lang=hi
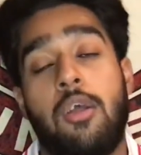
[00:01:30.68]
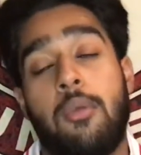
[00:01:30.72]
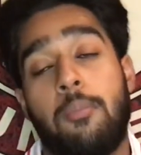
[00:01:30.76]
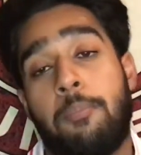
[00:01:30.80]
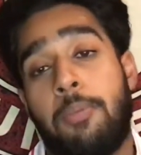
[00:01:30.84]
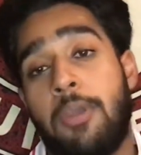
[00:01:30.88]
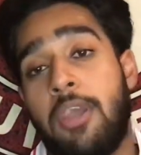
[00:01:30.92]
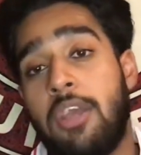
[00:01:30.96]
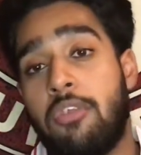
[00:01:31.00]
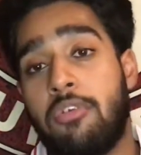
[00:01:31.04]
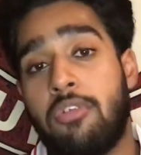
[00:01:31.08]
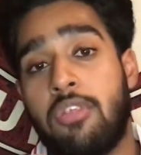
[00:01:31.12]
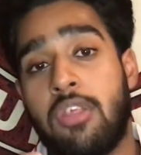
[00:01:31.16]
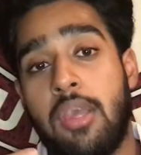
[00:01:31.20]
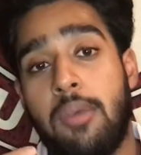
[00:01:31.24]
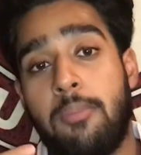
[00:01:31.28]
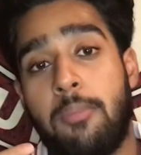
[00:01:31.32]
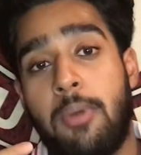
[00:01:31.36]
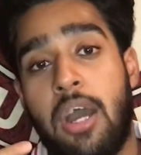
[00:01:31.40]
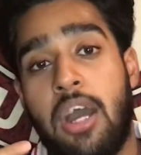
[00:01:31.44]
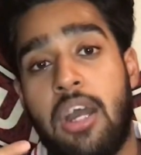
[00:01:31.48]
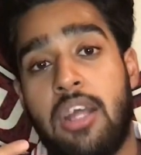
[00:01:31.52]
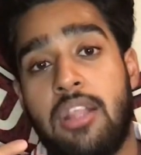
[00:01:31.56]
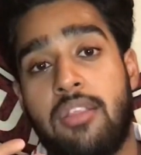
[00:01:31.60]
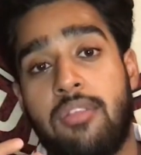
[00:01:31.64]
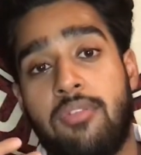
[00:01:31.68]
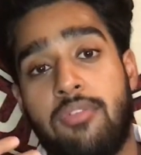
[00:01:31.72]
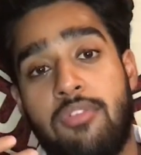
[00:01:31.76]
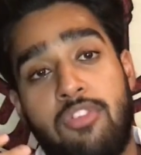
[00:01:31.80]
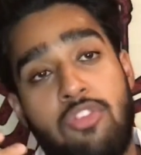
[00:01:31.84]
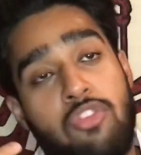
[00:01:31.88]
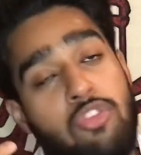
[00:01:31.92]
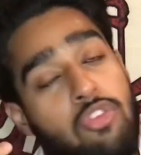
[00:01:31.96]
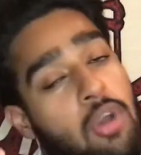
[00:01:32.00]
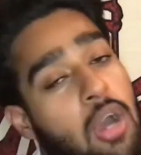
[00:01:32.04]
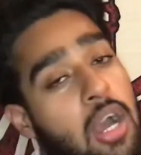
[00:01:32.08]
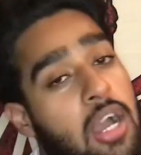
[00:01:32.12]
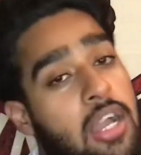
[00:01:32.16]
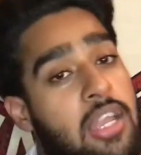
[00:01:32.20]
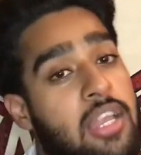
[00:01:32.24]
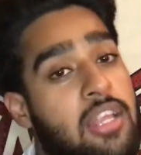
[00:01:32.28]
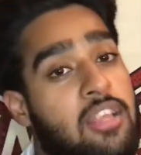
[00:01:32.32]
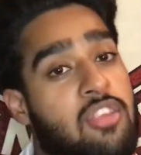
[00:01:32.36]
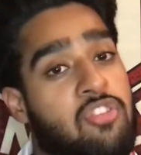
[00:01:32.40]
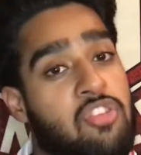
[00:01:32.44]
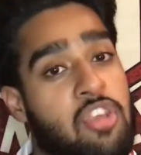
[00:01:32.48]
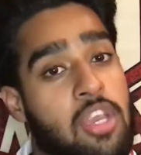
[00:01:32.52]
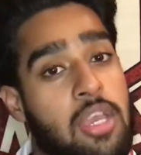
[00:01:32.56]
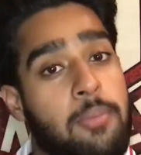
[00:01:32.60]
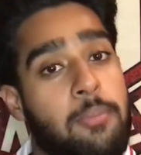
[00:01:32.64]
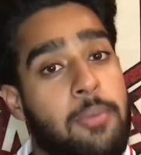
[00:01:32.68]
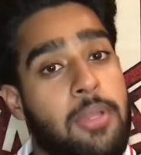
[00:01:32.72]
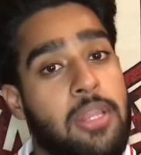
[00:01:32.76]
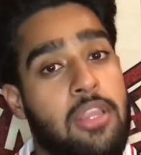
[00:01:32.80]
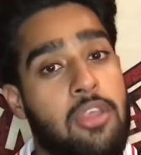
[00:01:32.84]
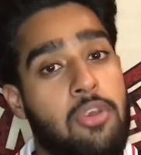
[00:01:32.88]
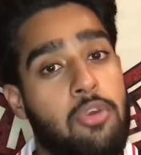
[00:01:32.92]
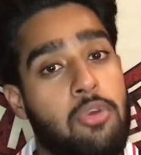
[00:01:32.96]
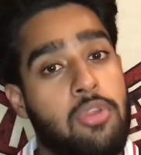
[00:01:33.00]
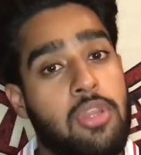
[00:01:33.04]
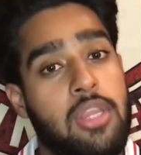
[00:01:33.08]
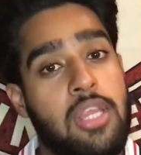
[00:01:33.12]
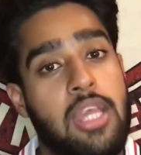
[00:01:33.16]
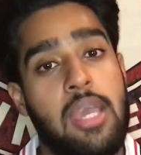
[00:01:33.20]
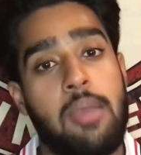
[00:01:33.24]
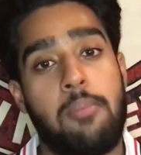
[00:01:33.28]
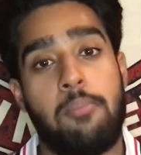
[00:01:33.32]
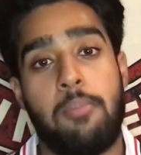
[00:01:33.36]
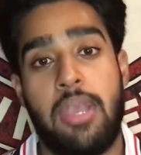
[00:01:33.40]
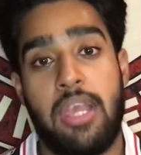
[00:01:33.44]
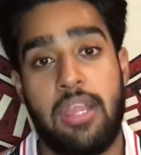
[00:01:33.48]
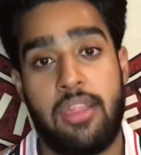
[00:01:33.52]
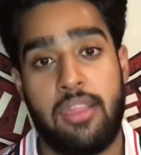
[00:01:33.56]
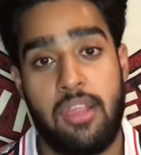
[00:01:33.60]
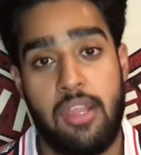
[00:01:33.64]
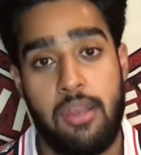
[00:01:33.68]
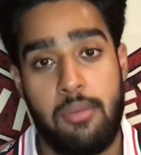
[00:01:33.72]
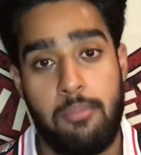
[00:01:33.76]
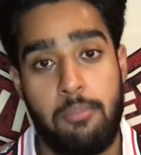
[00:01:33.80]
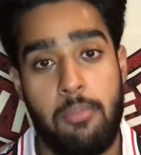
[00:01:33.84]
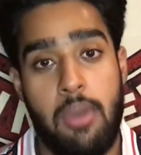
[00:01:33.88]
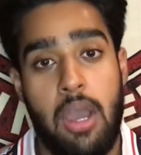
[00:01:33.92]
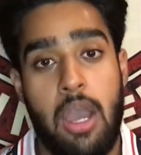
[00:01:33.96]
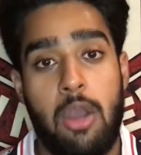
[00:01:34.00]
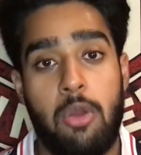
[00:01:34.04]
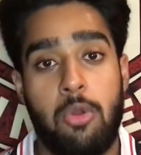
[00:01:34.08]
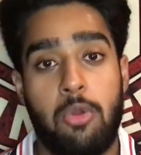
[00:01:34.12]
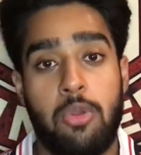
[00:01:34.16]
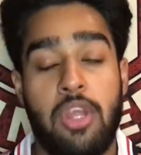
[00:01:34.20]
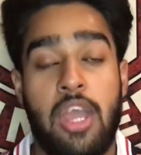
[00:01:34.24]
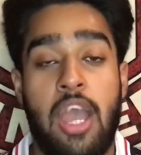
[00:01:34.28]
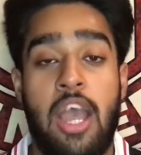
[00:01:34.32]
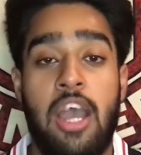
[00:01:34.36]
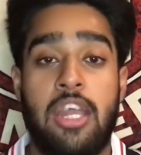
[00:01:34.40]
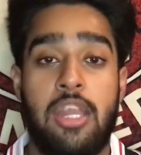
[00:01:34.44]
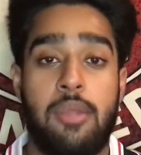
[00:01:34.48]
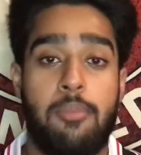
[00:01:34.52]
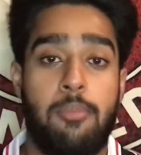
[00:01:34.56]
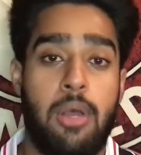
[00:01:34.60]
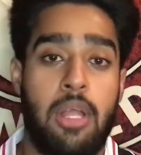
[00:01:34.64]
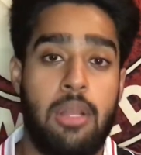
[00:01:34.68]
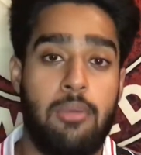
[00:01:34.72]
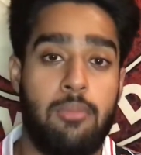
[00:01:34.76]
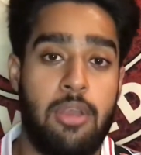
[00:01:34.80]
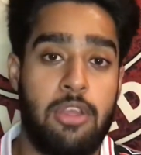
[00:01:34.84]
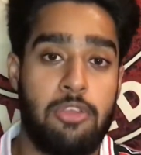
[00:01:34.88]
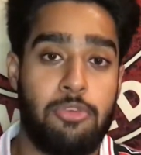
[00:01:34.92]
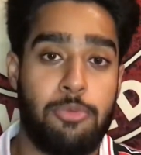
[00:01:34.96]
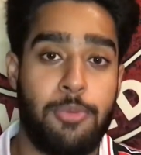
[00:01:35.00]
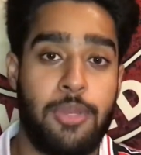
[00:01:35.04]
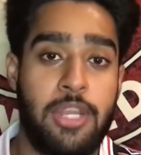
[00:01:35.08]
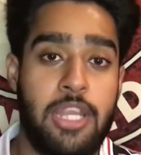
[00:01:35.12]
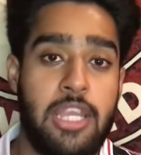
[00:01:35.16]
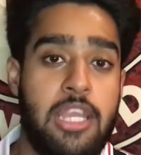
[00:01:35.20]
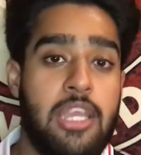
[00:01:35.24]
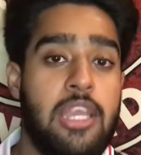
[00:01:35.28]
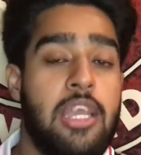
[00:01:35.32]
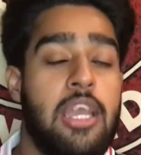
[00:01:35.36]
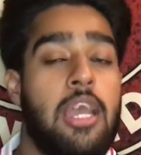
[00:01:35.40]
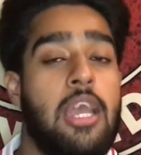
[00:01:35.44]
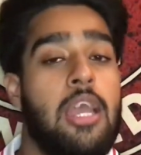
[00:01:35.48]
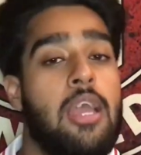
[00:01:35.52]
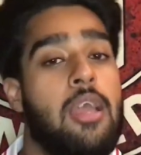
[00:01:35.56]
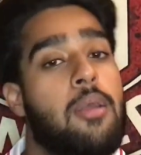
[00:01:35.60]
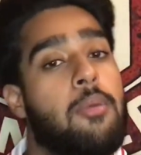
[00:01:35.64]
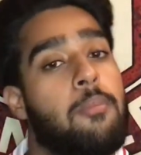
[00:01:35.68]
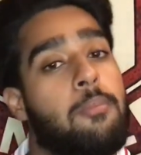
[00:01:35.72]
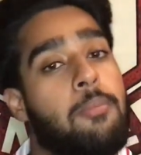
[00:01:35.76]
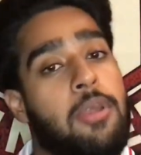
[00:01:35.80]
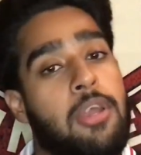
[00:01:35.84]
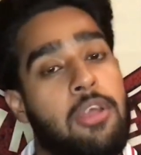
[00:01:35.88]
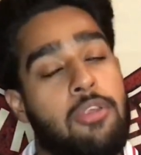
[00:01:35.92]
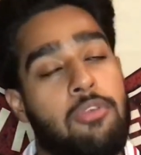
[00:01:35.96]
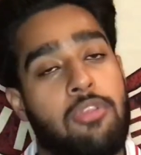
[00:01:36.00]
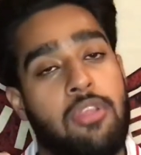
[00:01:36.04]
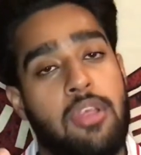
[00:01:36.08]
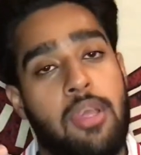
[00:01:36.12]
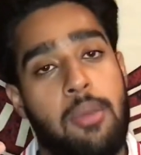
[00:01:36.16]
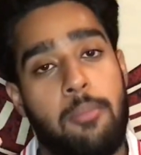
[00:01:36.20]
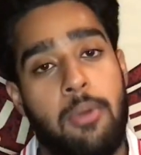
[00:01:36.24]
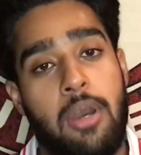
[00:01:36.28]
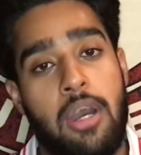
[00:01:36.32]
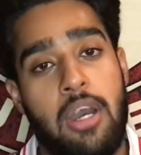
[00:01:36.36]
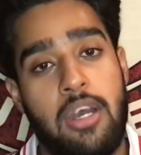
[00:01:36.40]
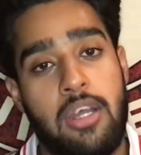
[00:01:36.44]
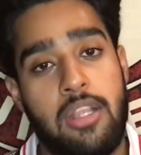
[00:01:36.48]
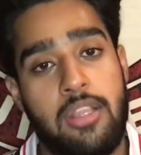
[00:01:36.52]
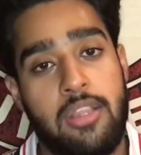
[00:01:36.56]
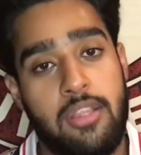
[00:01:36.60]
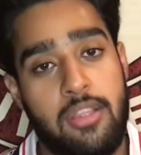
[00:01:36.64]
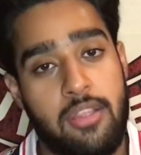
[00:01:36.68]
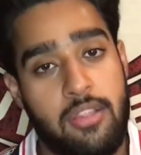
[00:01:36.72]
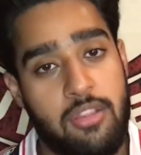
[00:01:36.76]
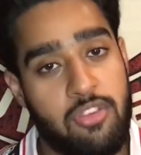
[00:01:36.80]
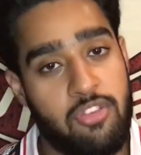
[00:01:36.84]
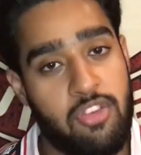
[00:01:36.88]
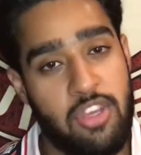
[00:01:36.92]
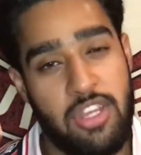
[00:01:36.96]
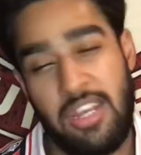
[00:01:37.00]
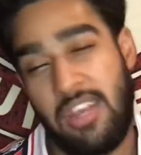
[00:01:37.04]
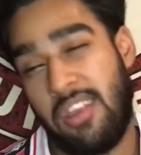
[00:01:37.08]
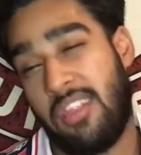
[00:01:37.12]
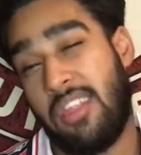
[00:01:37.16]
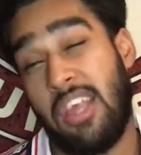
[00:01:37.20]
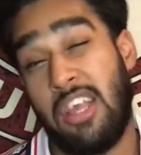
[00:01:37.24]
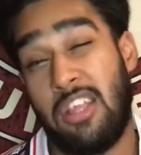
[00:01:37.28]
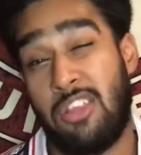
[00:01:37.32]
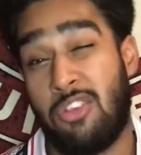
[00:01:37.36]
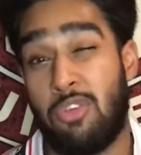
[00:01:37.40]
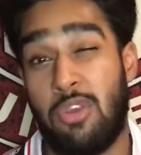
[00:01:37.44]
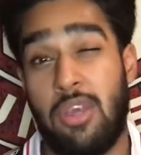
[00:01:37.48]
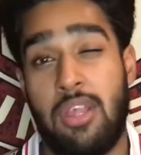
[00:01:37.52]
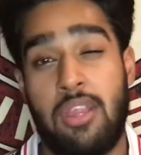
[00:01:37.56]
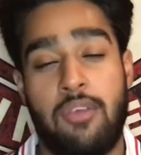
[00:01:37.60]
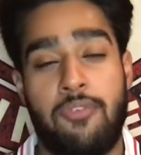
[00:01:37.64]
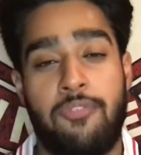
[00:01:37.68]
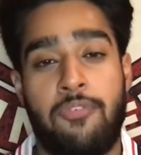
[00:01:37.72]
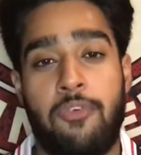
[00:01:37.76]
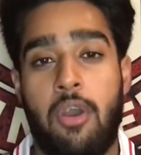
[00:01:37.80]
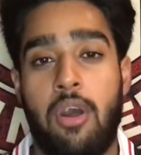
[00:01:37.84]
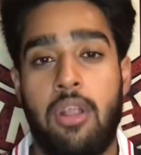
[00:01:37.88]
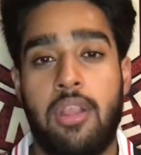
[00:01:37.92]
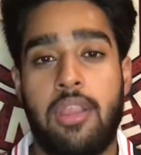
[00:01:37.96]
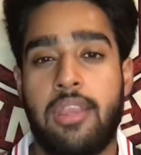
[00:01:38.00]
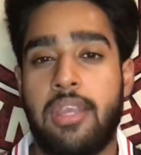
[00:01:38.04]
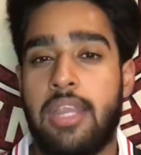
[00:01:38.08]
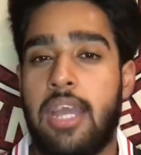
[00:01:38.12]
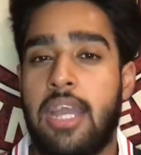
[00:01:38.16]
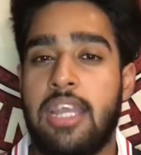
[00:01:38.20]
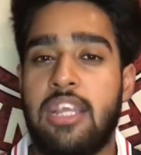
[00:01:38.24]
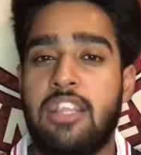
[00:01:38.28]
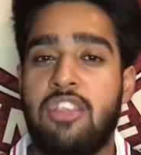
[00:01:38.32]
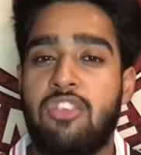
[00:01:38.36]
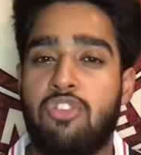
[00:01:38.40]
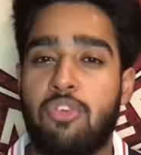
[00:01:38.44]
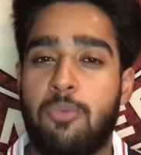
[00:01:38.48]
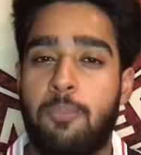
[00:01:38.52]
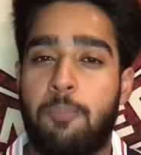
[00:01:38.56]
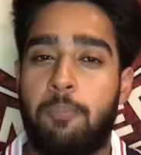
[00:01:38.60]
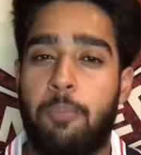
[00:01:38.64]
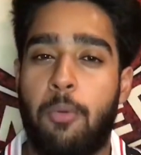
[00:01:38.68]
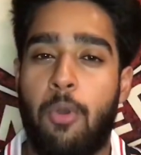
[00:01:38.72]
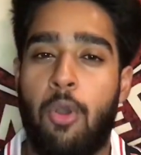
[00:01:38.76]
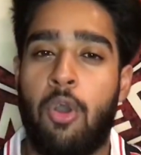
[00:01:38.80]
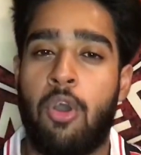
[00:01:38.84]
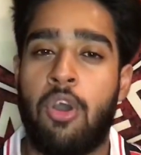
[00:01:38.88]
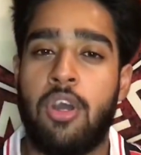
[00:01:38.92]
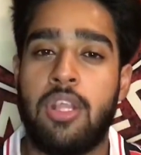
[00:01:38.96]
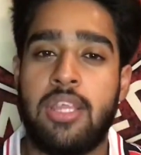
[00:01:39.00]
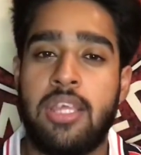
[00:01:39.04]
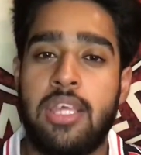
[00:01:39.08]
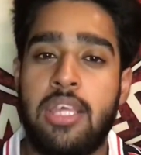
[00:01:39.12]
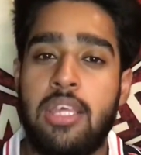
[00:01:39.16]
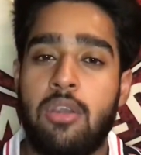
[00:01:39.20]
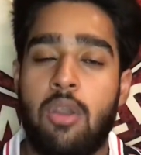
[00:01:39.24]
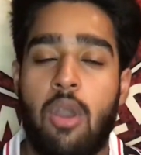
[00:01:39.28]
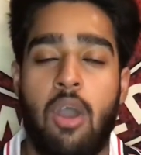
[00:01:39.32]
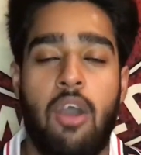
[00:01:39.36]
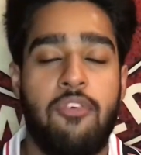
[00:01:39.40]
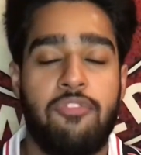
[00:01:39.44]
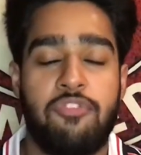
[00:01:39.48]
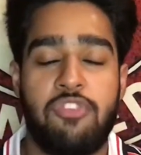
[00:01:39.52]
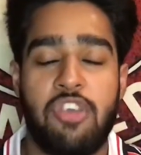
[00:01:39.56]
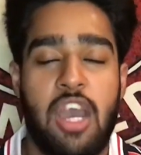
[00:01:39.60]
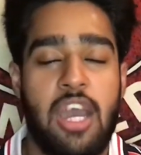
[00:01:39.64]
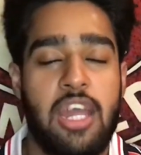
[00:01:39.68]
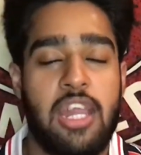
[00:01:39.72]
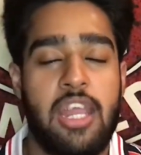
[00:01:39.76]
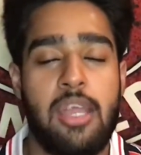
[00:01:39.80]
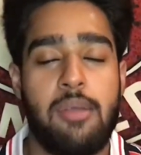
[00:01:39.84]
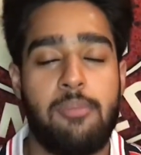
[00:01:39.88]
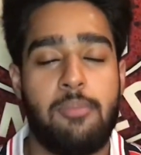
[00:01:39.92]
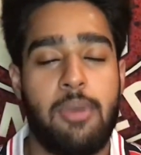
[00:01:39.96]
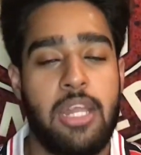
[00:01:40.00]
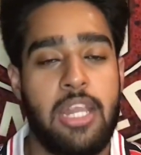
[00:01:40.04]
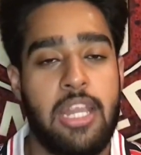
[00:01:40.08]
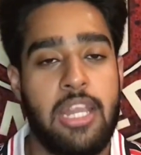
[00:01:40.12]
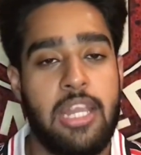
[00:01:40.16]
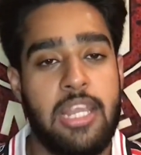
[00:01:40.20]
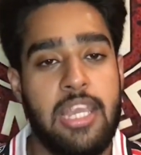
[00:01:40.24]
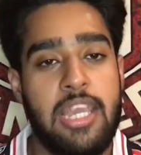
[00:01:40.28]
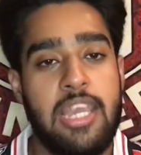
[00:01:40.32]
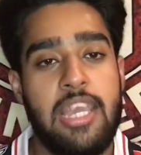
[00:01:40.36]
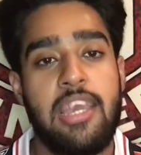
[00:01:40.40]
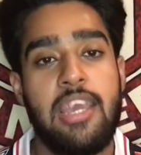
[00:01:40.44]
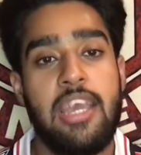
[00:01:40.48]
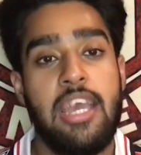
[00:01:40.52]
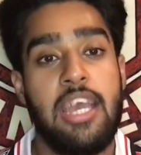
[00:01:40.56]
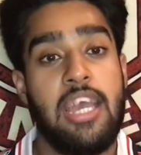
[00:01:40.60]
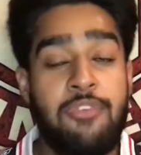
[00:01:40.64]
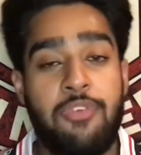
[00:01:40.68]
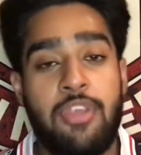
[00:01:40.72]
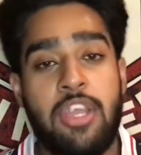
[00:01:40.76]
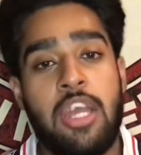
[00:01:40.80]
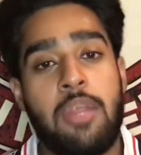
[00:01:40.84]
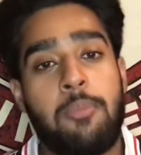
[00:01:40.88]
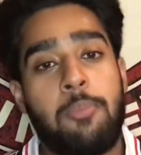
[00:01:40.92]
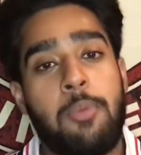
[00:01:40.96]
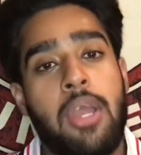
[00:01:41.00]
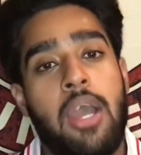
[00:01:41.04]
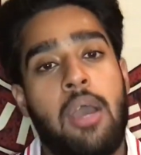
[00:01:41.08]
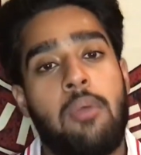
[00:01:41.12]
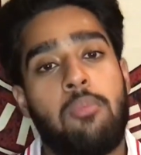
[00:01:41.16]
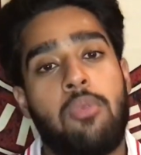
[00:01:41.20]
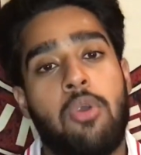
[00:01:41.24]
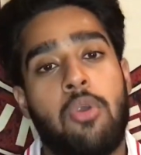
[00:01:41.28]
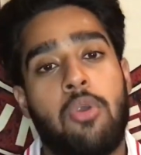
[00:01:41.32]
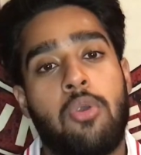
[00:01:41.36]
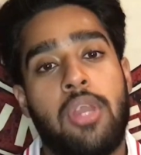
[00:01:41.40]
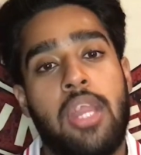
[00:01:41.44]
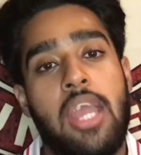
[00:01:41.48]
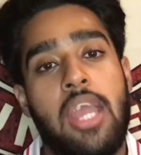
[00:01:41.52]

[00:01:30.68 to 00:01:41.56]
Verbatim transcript: फिर उसके बाद जो आगे छह बंदे होते हैं मेसन माउंट हैनिबल मेजबरी फिर उसके बाद जेडन सैंचो एज अ फॉल्स नाइन जो बहुत ही ऑफ जा रहे हैं हमारे लिए विंगर पे हम लोगों